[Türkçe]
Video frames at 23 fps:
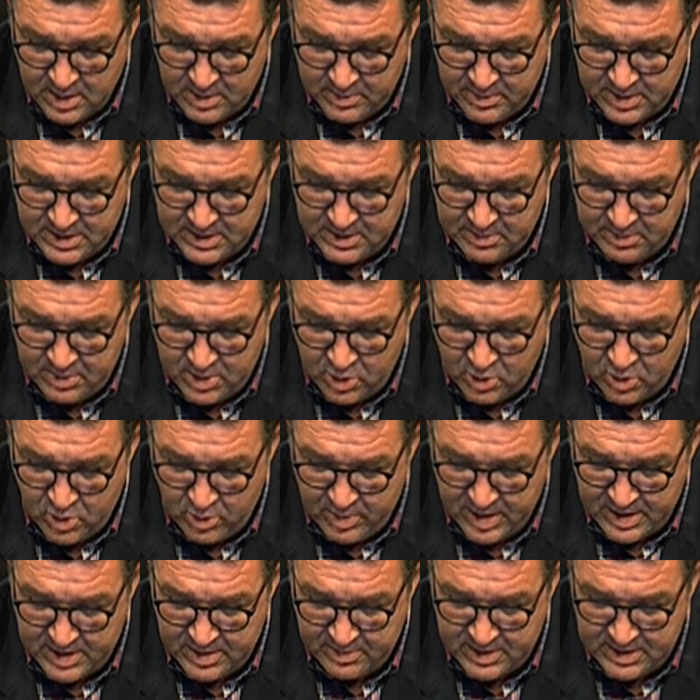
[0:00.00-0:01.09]
Bizim bir
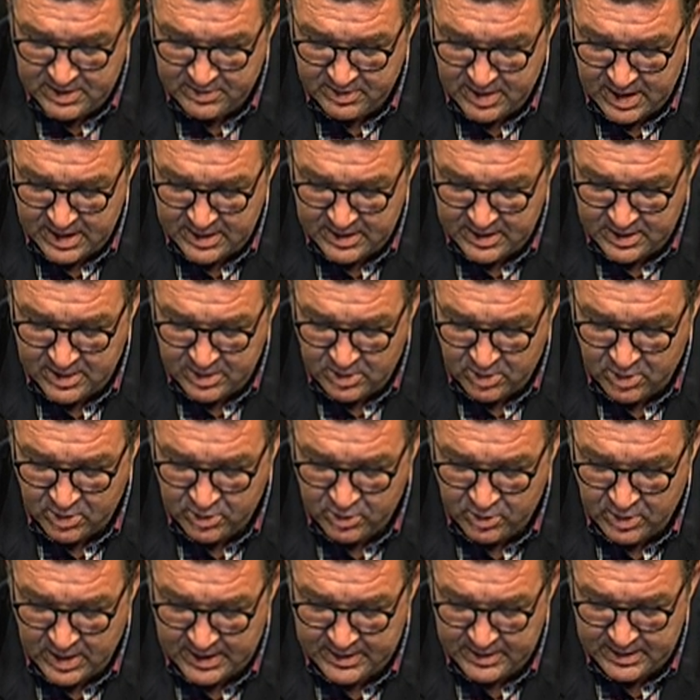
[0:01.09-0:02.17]
hükümetimiz var.
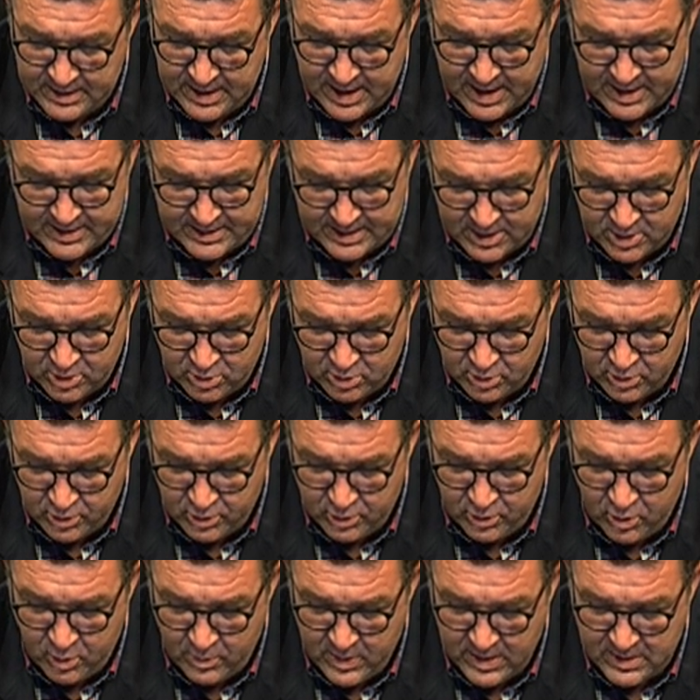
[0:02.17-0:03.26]
Onun adı da esas duruş
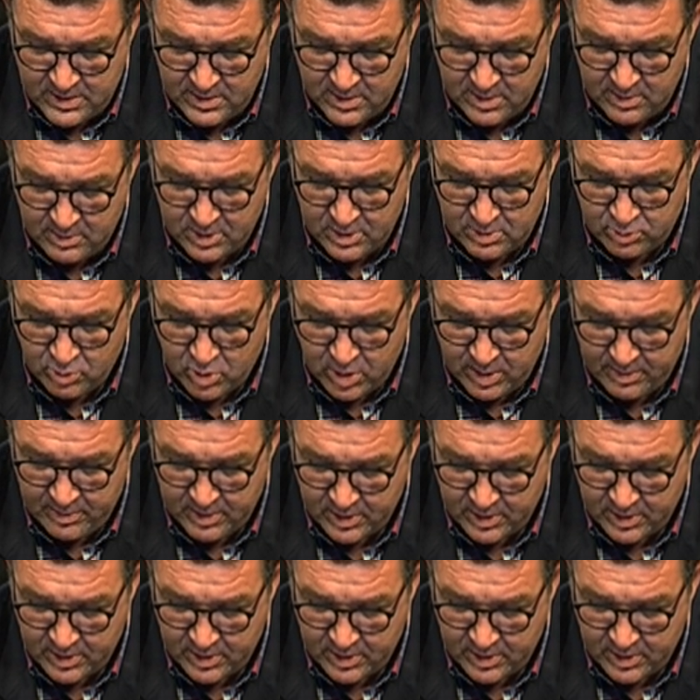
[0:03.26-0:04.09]
hükümeti demiş Muhammed